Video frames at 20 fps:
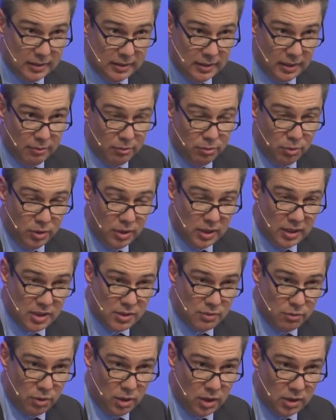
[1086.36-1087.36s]
da wurde
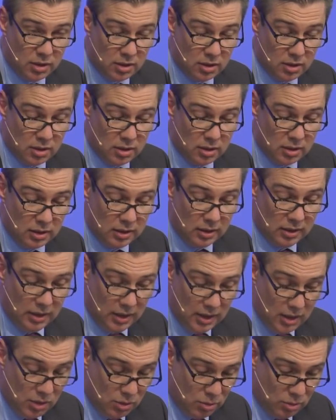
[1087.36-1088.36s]
das Wort
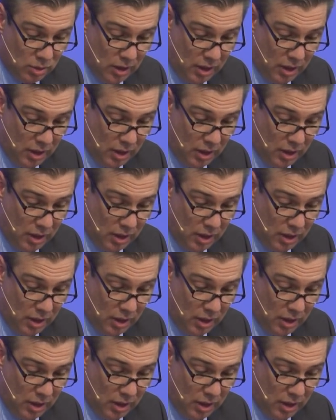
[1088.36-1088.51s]
Jesu